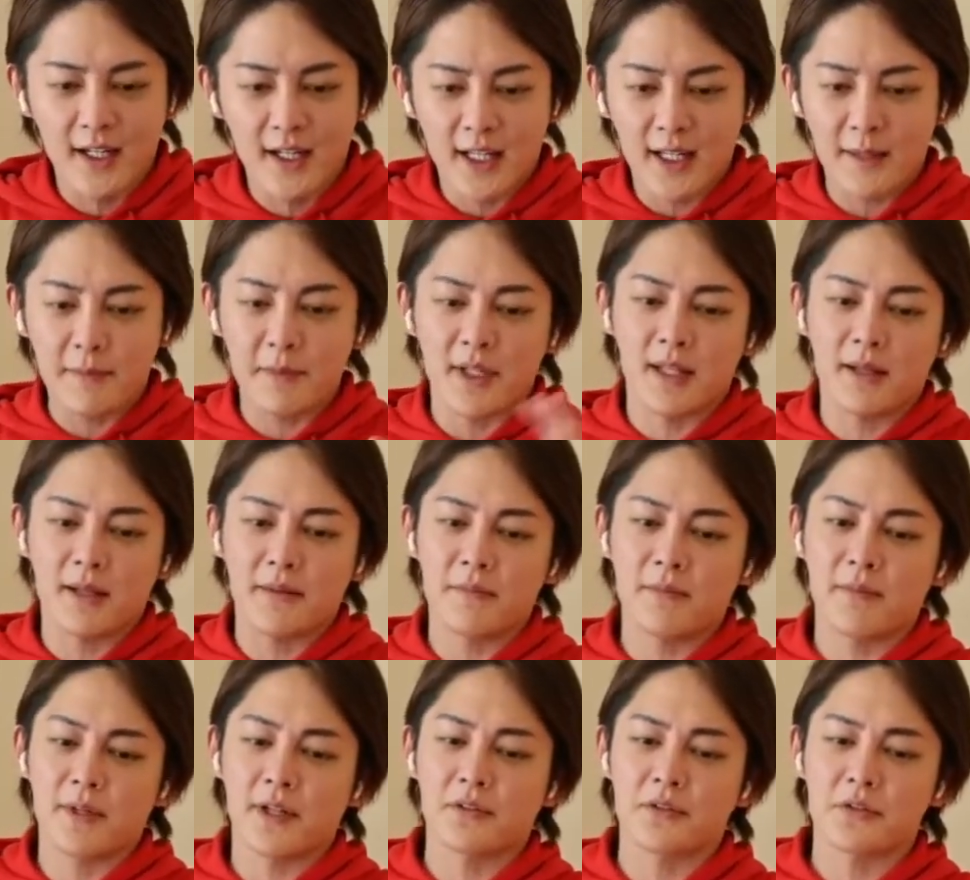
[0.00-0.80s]
今
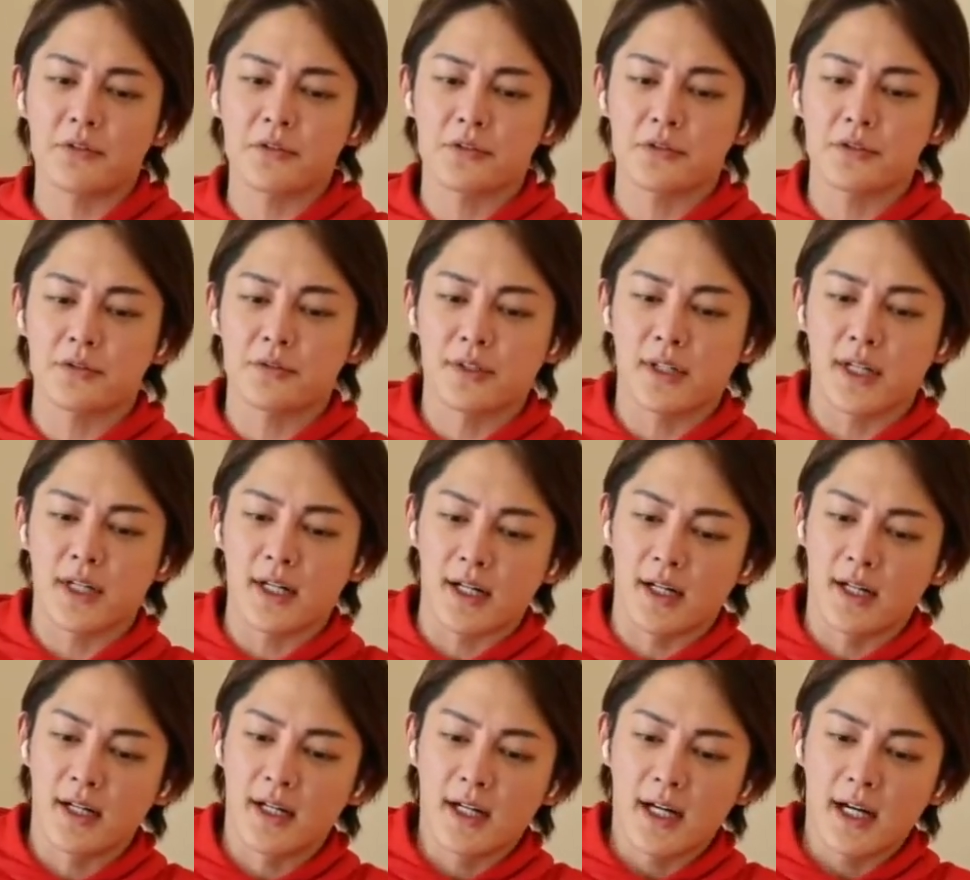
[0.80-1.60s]
インバウンド需要
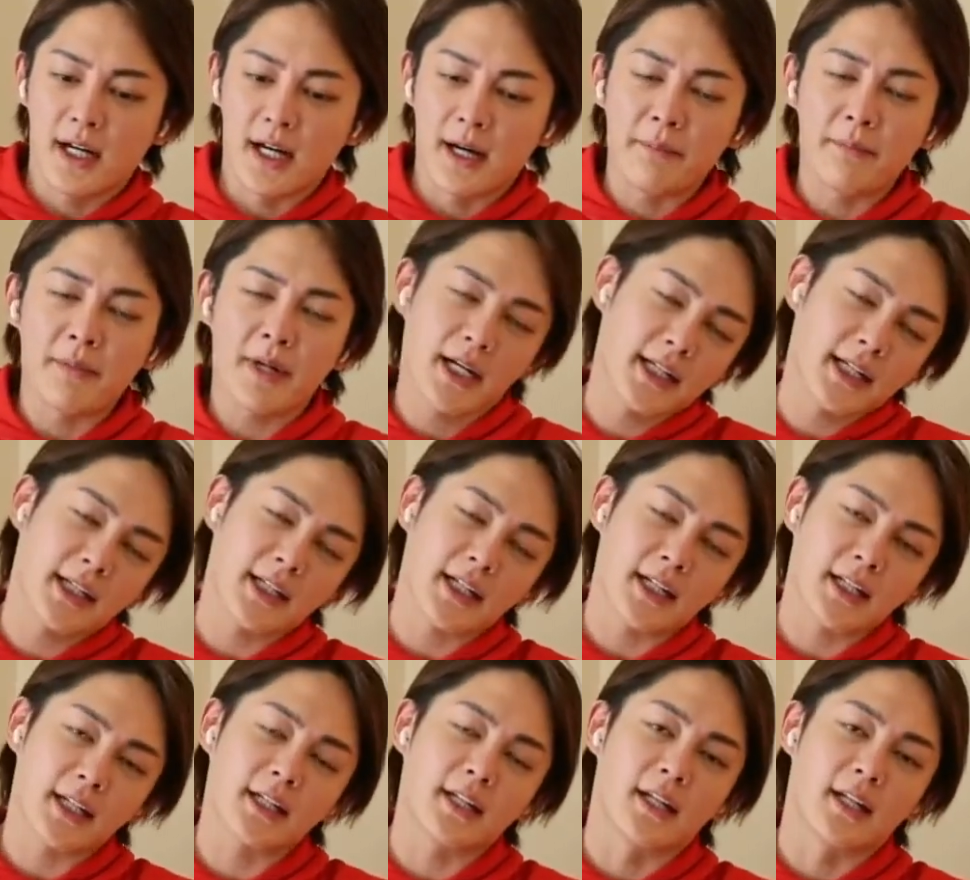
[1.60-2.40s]
があんまり期
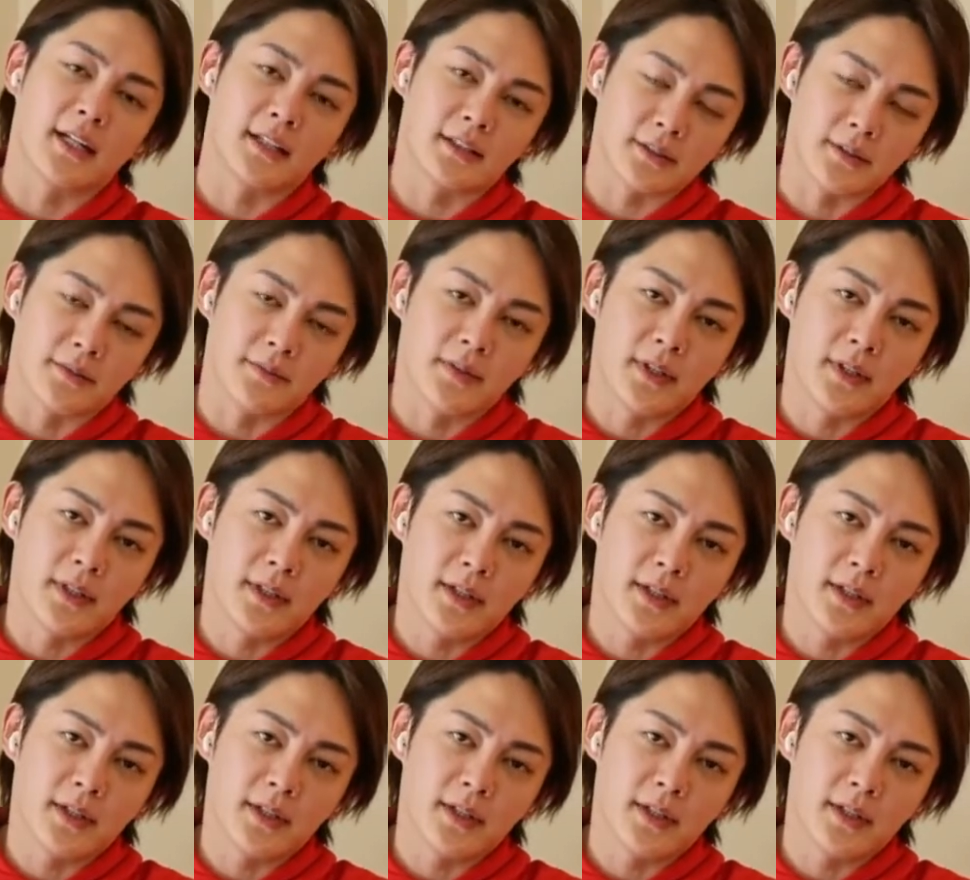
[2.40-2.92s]
待できないんですよ。